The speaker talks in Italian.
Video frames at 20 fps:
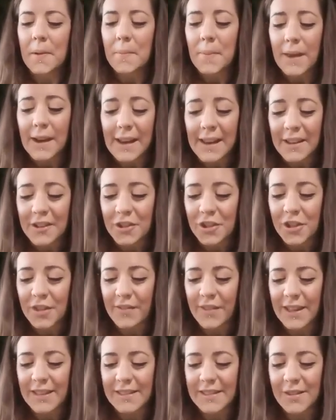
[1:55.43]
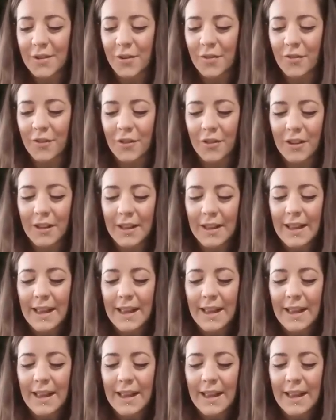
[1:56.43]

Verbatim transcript: per l'arcivescovo.